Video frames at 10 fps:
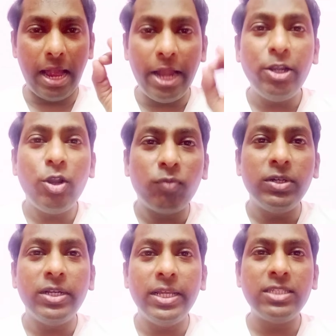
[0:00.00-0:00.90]
end of the
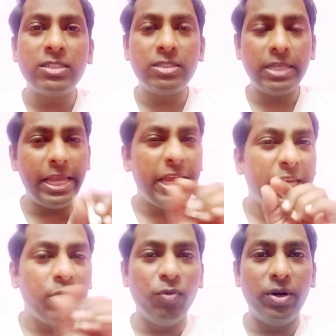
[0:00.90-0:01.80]
डेज ek
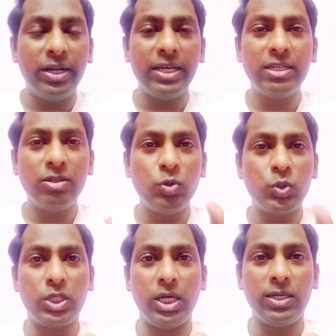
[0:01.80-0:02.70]
hi word hai
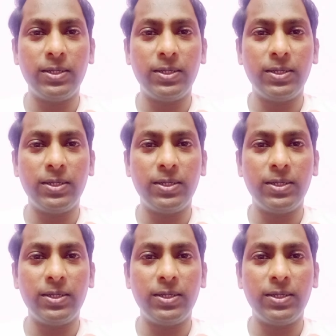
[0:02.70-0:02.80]
uska